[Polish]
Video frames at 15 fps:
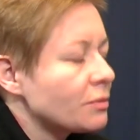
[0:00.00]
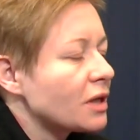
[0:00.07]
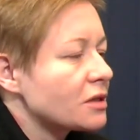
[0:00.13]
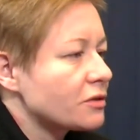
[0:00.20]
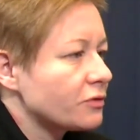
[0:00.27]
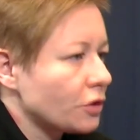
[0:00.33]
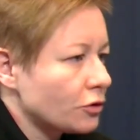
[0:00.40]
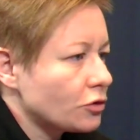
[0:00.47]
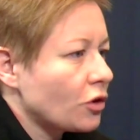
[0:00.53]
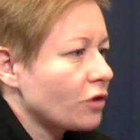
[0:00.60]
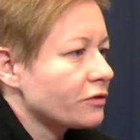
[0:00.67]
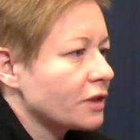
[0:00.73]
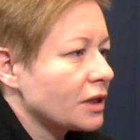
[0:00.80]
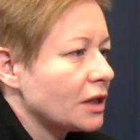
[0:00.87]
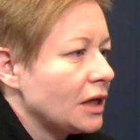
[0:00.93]
bardzo
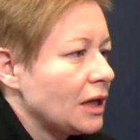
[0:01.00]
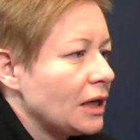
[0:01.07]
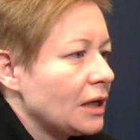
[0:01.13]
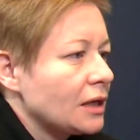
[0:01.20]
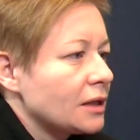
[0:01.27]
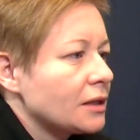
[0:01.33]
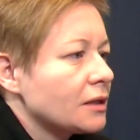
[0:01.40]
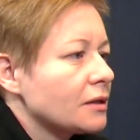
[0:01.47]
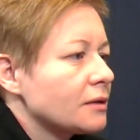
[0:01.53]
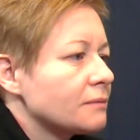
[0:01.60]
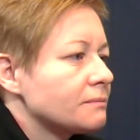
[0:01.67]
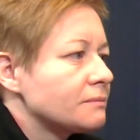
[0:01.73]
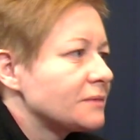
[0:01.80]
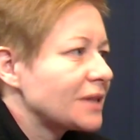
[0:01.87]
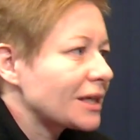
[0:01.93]
wyjątkowej. Y,
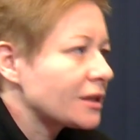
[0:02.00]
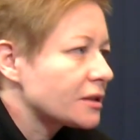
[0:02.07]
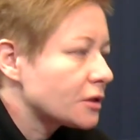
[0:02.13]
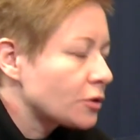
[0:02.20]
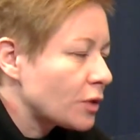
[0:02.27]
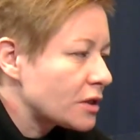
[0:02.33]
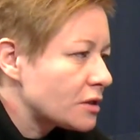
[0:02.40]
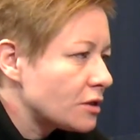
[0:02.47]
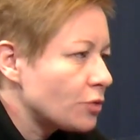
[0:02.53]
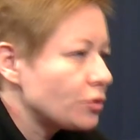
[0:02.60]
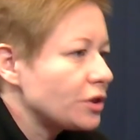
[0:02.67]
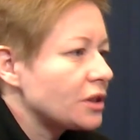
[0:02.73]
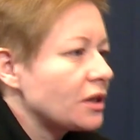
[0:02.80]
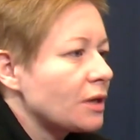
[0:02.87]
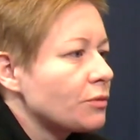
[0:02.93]
takich sytuacji nie
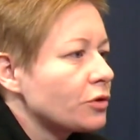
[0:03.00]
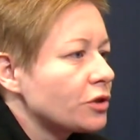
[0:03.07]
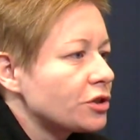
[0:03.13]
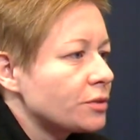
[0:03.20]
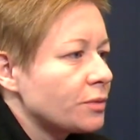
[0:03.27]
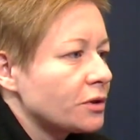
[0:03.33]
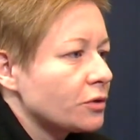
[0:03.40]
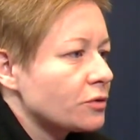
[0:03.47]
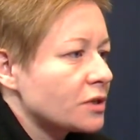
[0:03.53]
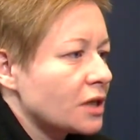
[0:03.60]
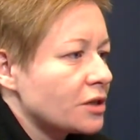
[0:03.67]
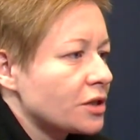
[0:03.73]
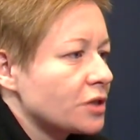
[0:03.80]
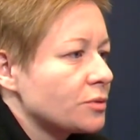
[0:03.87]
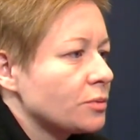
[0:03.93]
unikniemy, one się będą
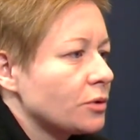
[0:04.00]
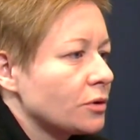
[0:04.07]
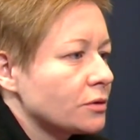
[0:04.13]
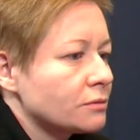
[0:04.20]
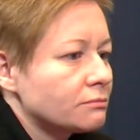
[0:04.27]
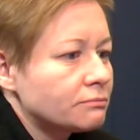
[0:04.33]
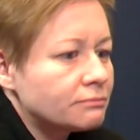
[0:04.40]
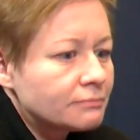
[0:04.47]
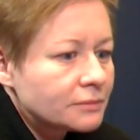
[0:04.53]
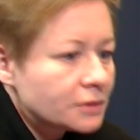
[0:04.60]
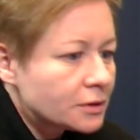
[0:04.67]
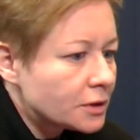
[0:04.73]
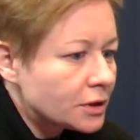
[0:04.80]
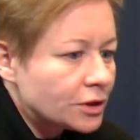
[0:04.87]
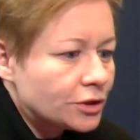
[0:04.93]
zdarzać, bo
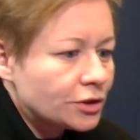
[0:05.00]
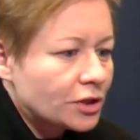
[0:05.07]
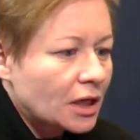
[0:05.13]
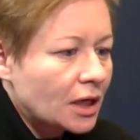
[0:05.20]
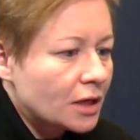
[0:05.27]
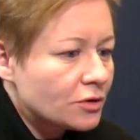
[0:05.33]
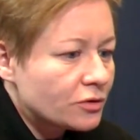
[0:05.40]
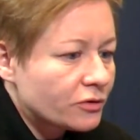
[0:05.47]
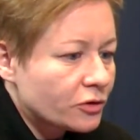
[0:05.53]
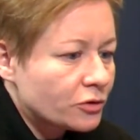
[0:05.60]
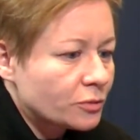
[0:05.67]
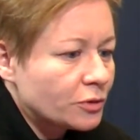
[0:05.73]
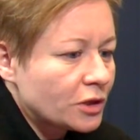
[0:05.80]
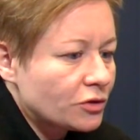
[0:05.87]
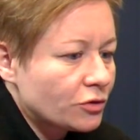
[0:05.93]
i szaleńców,
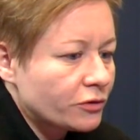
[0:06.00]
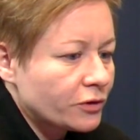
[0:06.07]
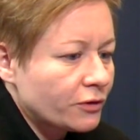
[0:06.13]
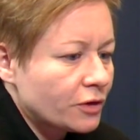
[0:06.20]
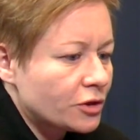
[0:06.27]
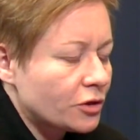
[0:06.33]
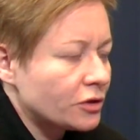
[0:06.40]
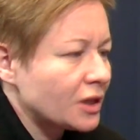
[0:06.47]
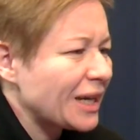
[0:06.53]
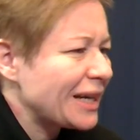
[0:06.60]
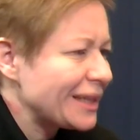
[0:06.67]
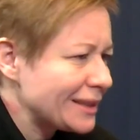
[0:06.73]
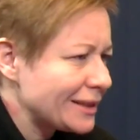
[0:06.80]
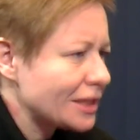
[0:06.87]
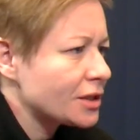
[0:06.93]
osób niezrównoważonych,
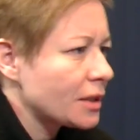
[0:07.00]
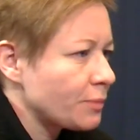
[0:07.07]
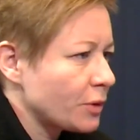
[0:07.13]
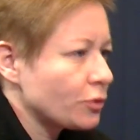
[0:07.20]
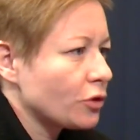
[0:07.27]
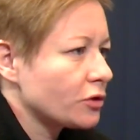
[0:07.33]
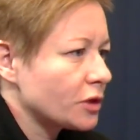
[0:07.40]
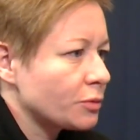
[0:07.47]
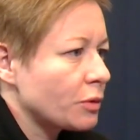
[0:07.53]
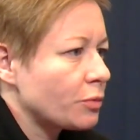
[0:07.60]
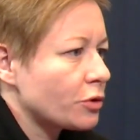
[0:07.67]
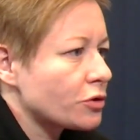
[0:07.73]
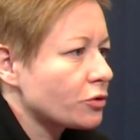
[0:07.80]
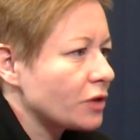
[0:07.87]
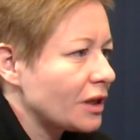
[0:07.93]
ale i też napełnionych po
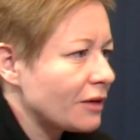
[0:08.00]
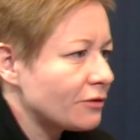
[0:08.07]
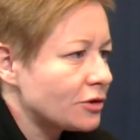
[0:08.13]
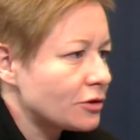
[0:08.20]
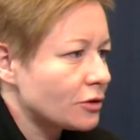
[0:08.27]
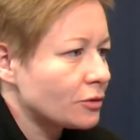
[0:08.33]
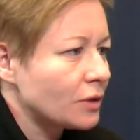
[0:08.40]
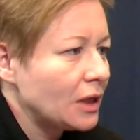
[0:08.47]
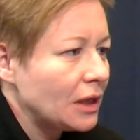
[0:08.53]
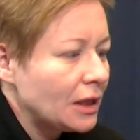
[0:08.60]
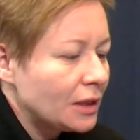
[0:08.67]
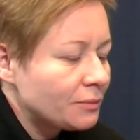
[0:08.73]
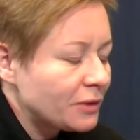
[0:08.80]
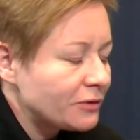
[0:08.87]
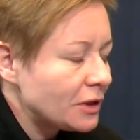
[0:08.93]
prostu nienawiścią
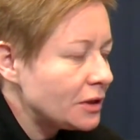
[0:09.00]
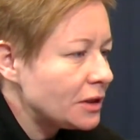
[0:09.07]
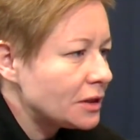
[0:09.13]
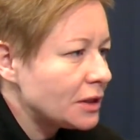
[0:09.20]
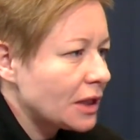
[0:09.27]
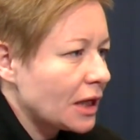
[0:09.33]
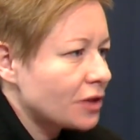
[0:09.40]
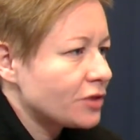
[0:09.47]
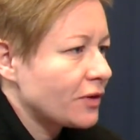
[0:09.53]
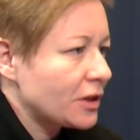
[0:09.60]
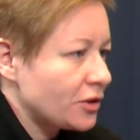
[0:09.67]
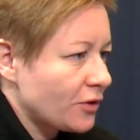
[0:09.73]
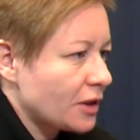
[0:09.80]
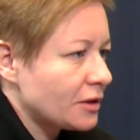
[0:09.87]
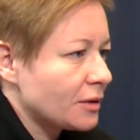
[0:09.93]
tak. pewnie nigdy jak
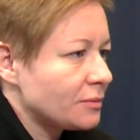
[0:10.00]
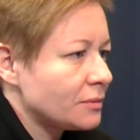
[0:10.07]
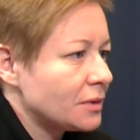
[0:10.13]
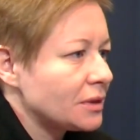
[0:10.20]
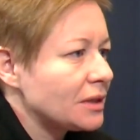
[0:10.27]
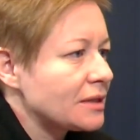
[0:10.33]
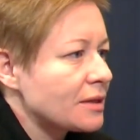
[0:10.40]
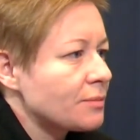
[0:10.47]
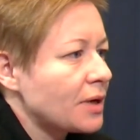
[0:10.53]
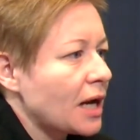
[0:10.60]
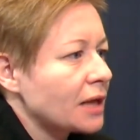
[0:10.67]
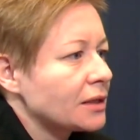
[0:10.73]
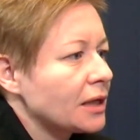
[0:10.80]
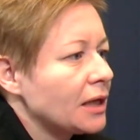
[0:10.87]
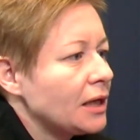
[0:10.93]
świat światem nie
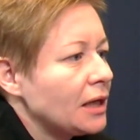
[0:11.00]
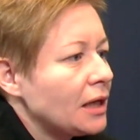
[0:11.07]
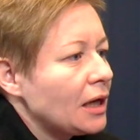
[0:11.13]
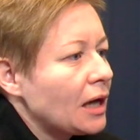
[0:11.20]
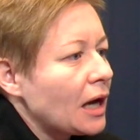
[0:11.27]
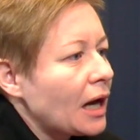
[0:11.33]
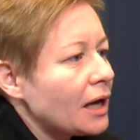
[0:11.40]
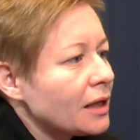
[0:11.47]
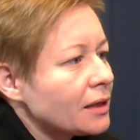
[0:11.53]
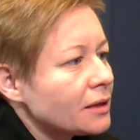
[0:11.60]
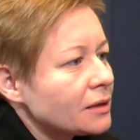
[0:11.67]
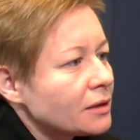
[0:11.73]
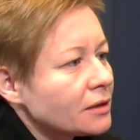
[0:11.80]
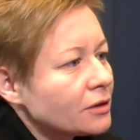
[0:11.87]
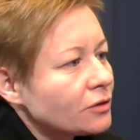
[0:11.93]
zabraknie. Ale y,
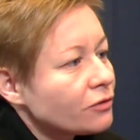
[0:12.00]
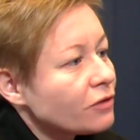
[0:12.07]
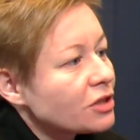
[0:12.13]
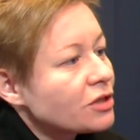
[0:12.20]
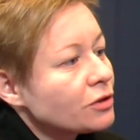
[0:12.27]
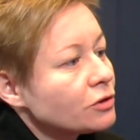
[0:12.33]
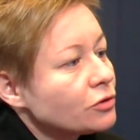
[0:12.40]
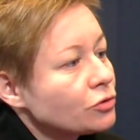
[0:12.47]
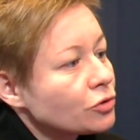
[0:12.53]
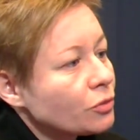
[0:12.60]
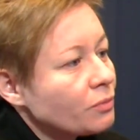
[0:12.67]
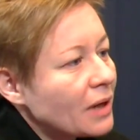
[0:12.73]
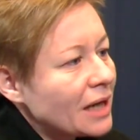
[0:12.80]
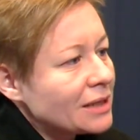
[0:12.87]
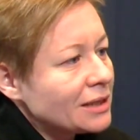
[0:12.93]
no właśnie, dużo
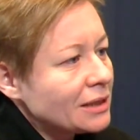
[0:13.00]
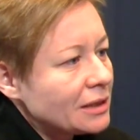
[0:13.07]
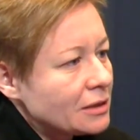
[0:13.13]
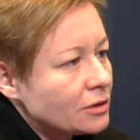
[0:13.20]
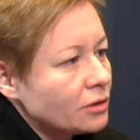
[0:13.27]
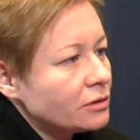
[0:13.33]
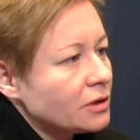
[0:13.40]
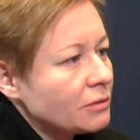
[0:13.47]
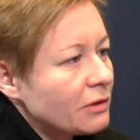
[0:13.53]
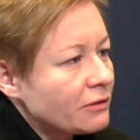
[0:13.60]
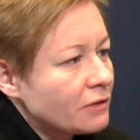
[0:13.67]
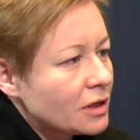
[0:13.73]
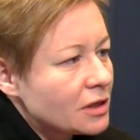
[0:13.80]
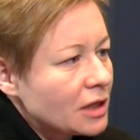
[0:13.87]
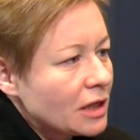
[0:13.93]
bardziej istotne mam
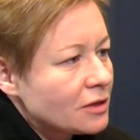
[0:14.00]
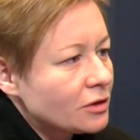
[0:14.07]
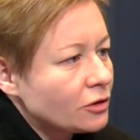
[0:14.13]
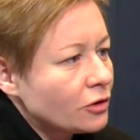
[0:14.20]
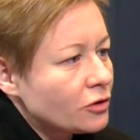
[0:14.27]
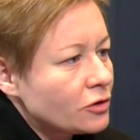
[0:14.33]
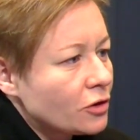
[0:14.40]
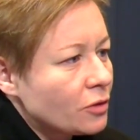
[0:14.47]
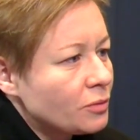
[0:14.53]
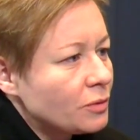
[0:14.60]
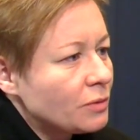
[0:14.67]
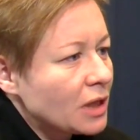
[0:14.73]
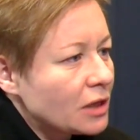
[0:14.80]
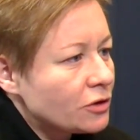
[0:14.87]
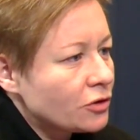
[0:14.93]
wrażenie jest to, co
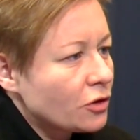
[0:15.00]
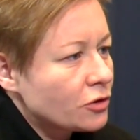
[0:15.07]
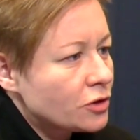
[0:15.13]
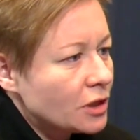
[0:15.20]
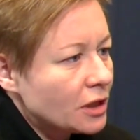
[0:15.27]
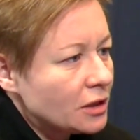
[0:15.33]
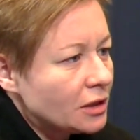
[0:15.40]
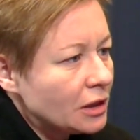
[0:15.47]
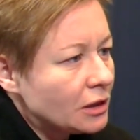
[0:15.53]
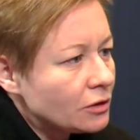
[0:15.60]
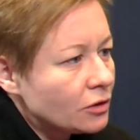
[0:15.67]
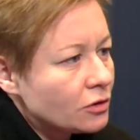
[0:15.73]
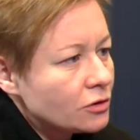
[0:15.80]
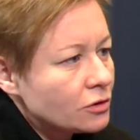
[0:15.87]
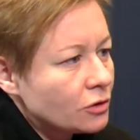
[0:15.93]
robimy na co dzień i
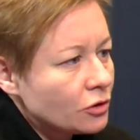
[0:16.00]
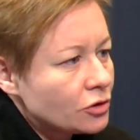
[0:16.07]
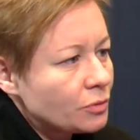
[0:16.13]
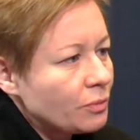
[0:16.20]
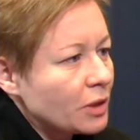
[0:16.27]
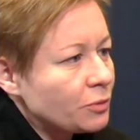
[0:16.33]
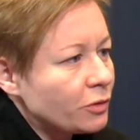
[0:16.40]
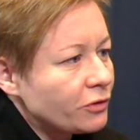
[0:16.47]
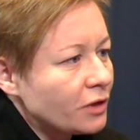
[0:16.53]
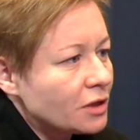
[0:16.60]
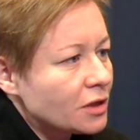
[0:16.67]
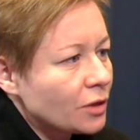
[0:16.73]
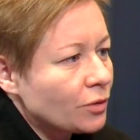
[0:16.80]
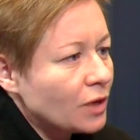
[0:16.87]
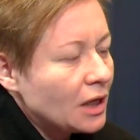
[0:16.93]
to, o czym Pan
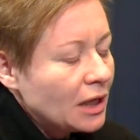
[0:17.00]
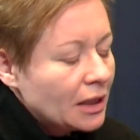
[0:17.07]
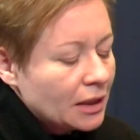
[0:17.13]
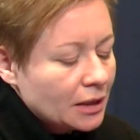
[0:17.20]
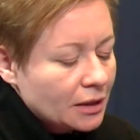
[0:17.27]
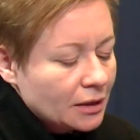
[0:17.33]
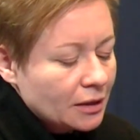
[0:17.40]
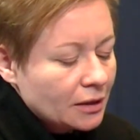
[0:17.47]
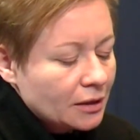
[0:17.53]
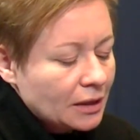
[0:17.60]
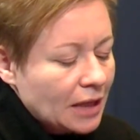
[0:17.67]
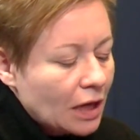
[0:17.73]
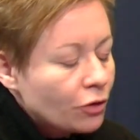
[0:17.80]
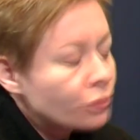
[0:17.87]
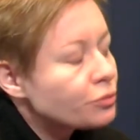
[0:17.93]
powiedział,
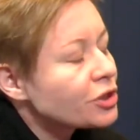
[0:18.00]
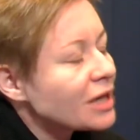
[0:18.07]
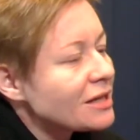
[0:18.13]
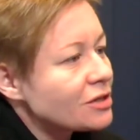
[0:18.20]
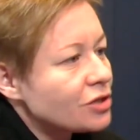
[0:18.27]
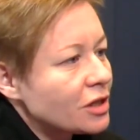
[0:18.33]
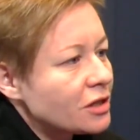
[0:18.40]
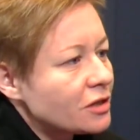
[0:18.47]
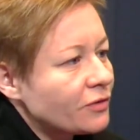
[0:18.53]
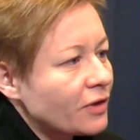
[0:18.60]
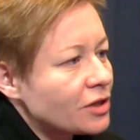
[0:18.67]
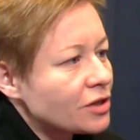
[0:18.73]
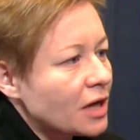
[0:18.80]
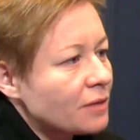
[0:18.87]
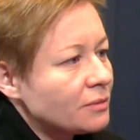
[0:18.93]
jaką przestrzeń
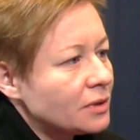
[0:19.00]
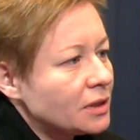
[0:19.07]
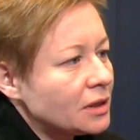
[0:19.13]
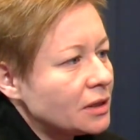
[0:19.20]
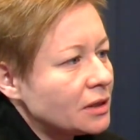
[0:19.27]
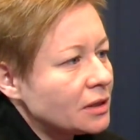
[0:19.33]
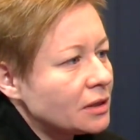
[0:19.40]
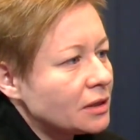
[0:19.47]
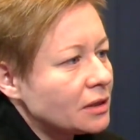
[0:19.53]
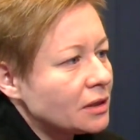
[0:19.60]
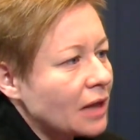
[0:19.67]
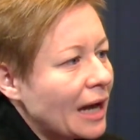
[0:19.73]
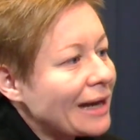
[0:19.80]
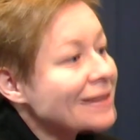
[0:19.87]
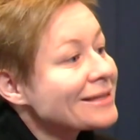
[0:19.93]
stwarzamy
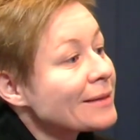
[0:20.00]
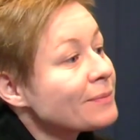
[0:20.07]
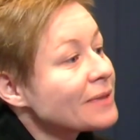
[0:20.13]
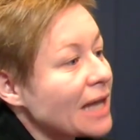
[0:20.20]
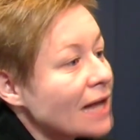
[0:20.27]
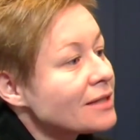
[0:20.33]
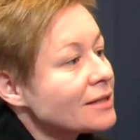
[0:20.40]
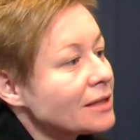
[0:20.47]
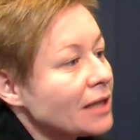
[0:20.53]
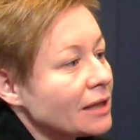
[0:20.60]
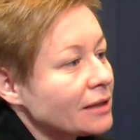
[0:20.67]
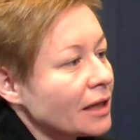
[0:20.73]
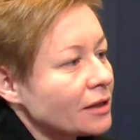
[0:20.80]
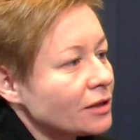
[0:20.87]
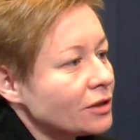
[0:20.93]
akceptacji dla
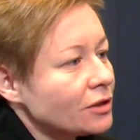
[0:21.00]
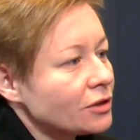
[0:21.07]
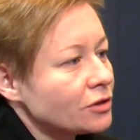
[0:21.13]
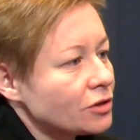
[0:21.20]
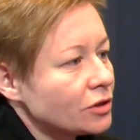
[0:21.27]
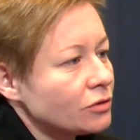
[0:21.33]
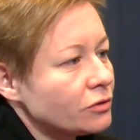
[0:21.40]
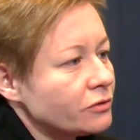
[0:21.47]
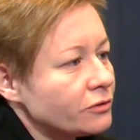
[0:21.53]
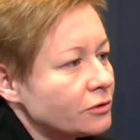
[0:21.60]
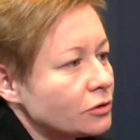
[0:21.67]
takich czynów,